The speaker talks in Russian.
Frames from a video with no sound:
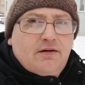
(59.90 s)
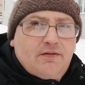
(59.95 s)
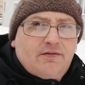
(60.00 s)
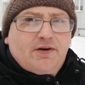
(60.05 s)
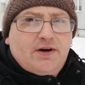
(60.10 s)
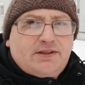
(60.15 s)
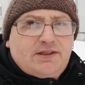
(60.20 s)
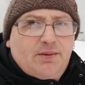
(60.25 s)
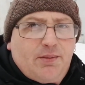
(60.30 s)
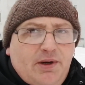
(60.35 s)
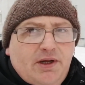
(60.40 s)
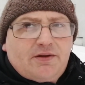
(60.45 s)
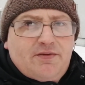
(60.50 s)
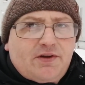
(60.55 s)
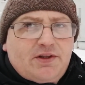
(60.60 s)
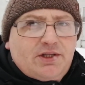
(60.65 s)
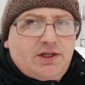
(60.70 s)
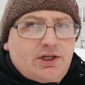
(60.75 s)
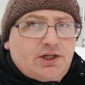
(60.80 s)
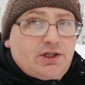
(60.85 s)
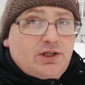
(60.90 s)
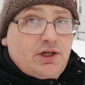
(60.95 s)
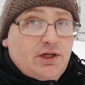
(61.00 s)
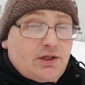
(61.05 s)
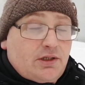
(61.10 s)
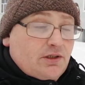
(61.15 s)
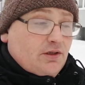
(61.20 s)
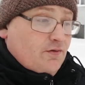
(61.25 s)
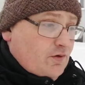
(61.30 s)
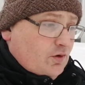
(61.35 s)
В октябре
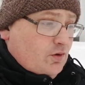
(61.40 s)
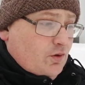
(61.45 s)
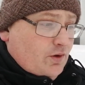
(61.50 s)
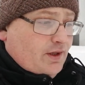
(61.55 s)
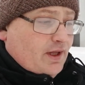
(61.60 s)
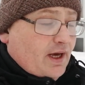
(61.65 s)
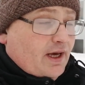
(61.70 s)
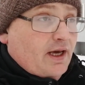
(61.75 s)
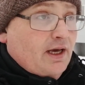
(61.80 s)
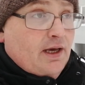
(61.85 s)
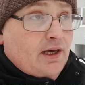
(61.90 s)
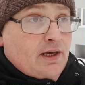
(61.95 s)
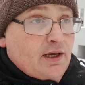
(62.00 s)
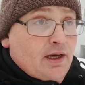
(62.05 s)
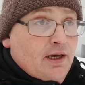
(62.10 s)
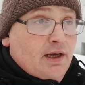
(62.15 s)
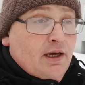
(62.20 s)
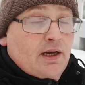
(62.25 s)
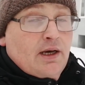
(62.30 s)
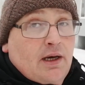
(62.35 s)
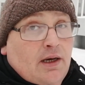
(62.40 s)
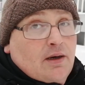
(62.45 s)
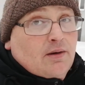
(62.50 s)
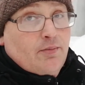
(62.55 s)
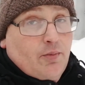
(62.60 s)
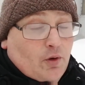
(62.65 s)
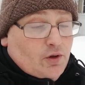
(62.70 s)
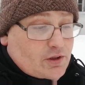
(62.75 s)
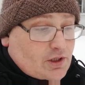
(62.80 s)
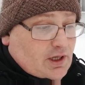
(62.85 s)
2014 года,
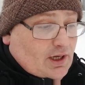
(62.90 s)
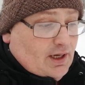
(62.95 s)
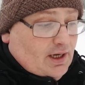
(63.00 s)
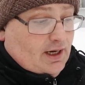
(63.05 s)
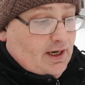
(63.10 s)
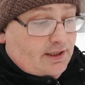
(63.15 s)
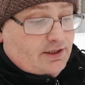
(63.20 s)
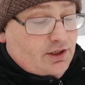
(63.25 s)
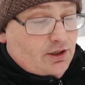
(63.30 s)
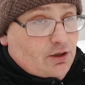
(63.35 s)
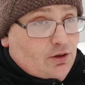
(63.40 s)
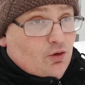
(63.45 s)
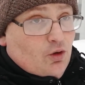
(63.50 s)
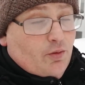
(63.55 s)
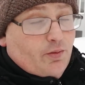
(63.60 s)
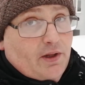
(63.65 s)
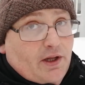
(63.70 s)
после очередной